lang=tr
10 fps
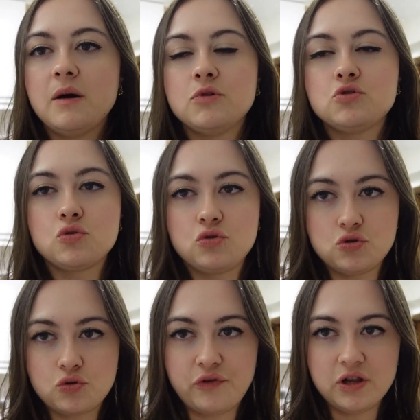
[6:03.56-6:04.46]
ama çok
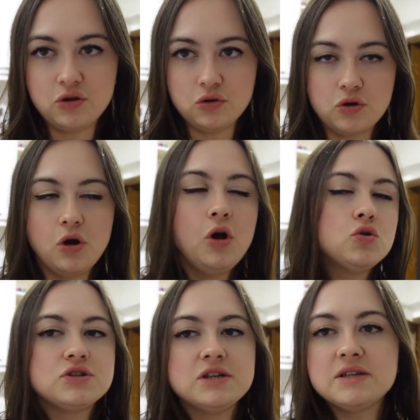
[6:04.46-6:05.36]
küçük falan oluyor. O
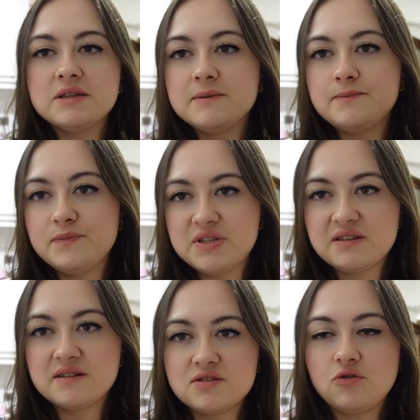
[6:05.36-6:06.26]
yüzden hani
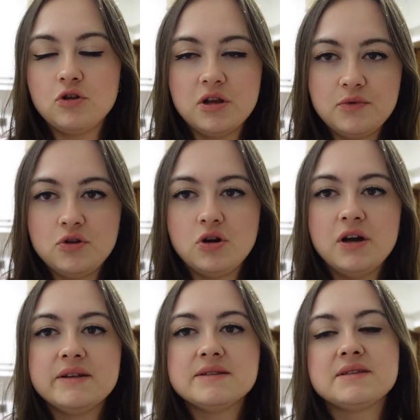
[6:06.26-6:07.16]
sıkıntı olabiliyor.
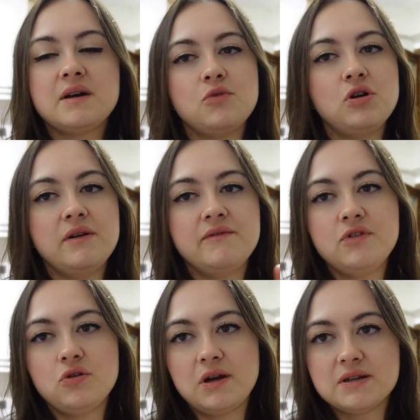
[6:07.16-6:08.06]
En azından böyle
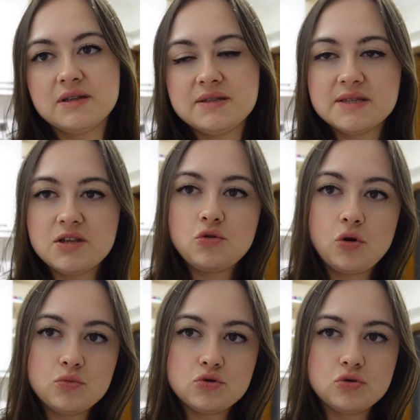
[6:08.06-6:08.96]
videolarda da siz de
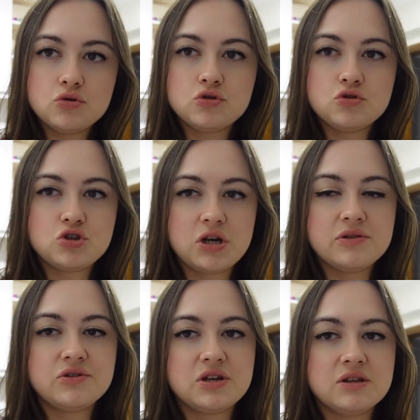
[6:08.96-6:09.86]
görmüş oluyorsunuz
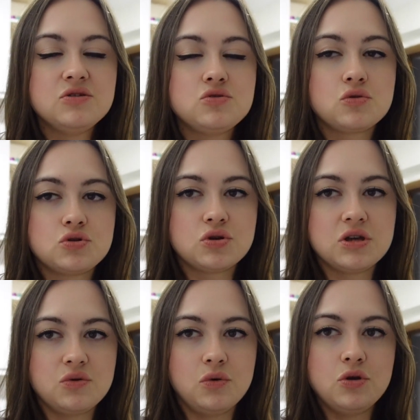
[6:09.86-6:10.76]
canlı canlı. Çok çok
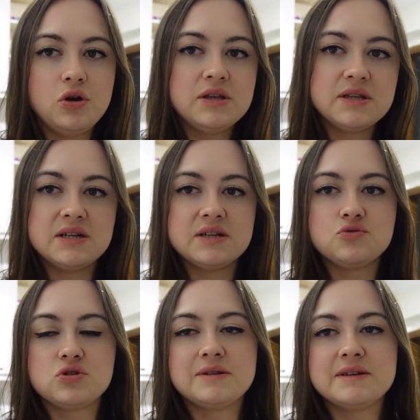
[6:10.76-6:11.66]
iyi oluyor. İnternet
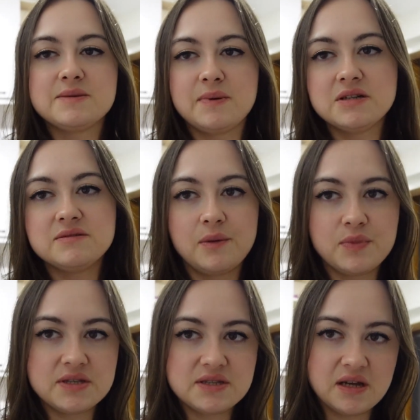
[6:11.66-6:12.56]
üzerinden sipariş
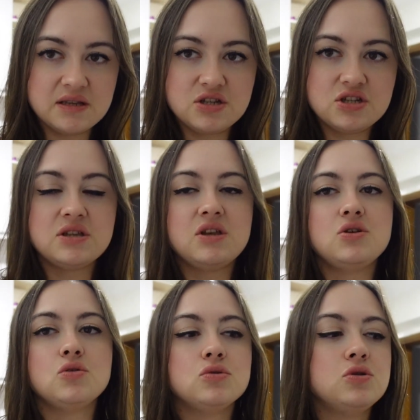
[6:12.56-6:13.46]
vermek isteyenler için de
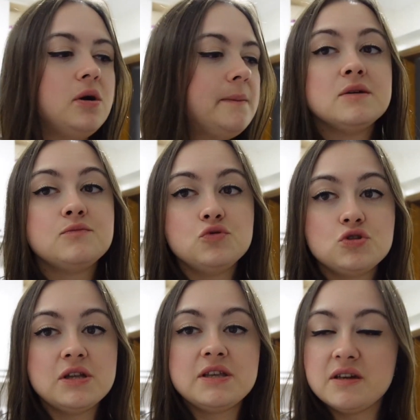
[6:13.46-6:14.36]
iyi oluyor. E, bu
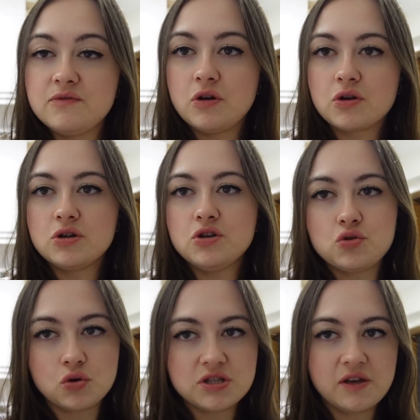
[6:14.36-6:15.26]
yüzden IKEA vlogları da
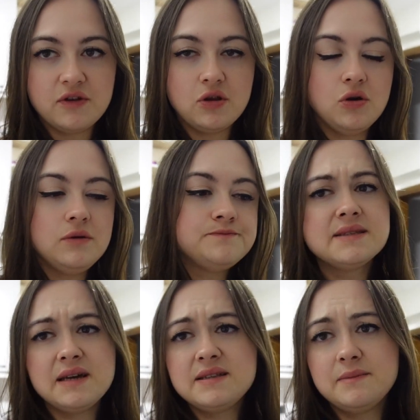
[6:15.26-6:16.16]
çok seviliyor.
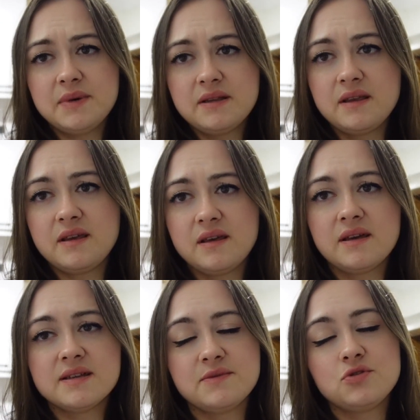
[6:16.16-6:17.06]
Zaten ben de IKEA'yı
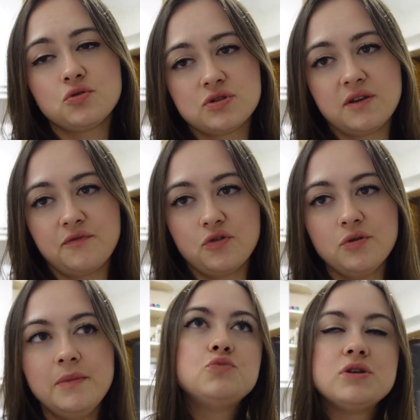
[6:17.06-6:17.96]
gezmeyi çok
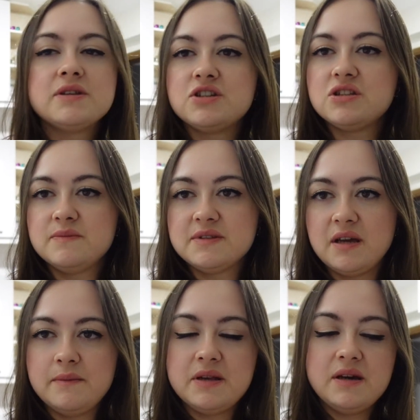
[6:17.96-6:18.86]
seviyorum. Buraya
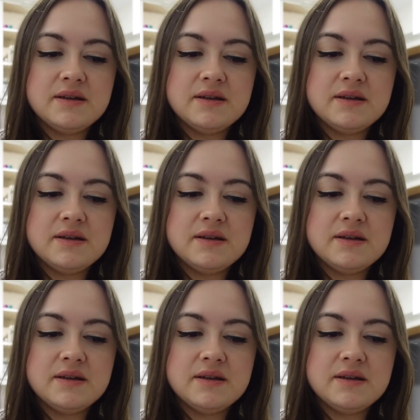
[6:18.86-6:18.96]
taşındığımızdan beri